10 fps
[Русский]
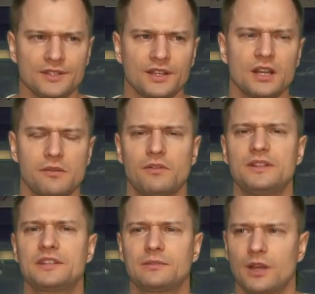Сыграл его в
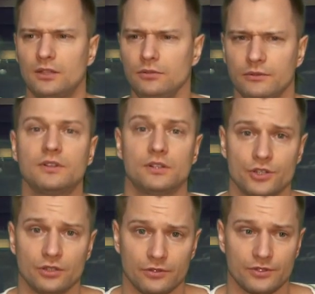одиннадцатом году и
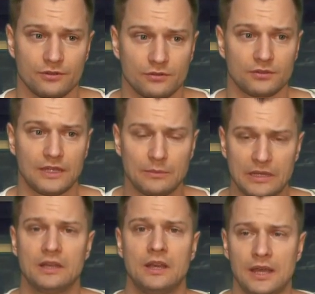выложил. То есть, ну, там
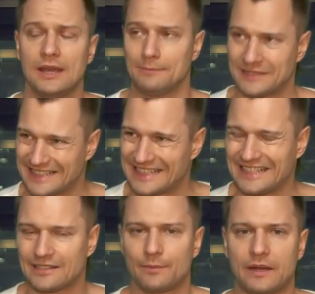я
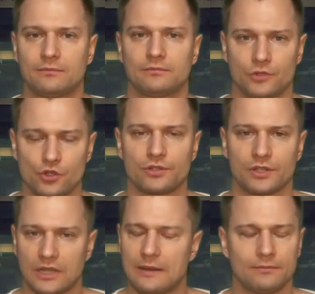постарался прям
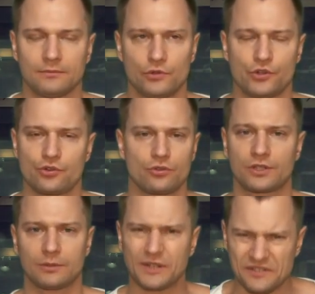жестко. Там очень
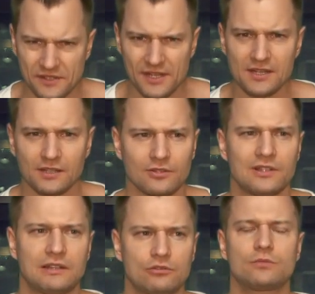жесткое произведение, то
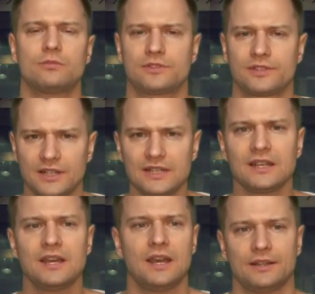есть для того, чтобы его
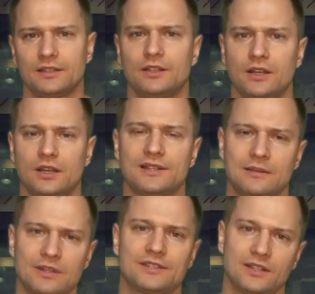сыграть, надо
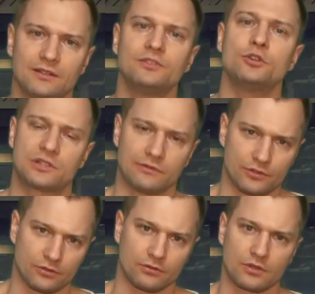заниматься
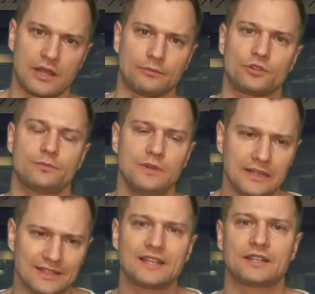выносливостью руками. То есть
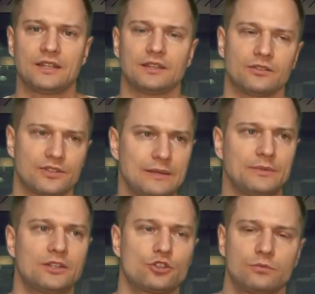мало техники, то есть
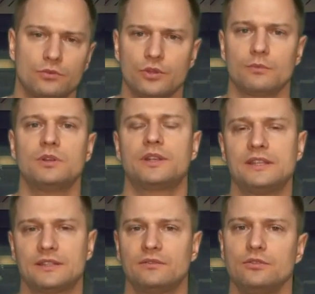там надо, чтобы руки были
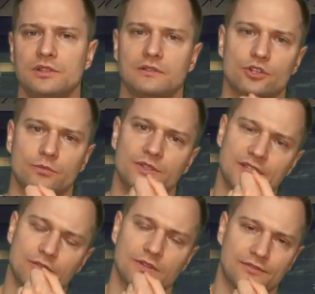кисти выносливы, чтобы
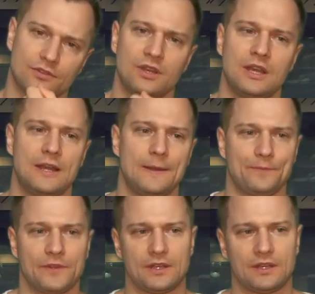здесь у вас все
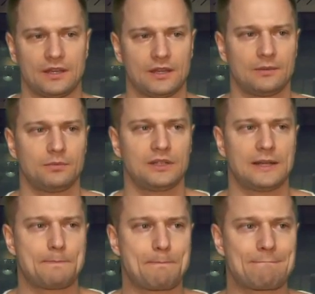э,
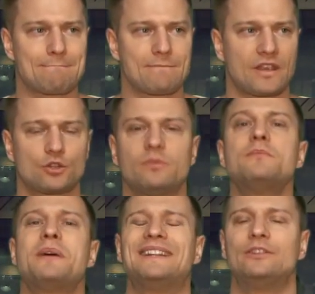было чтобы
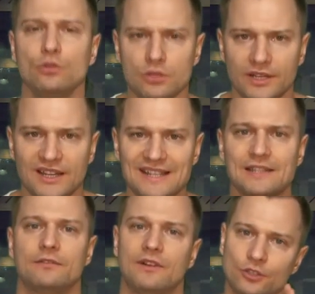вы могли долго
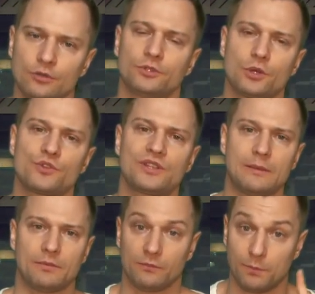играть в одном и том же
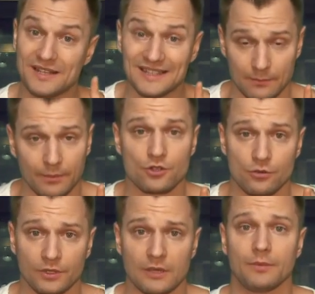темпе, в быстром
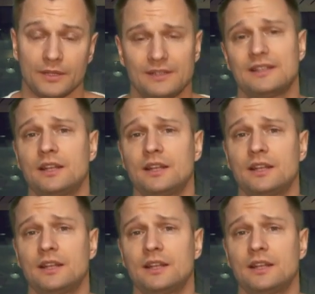причем темпе. Это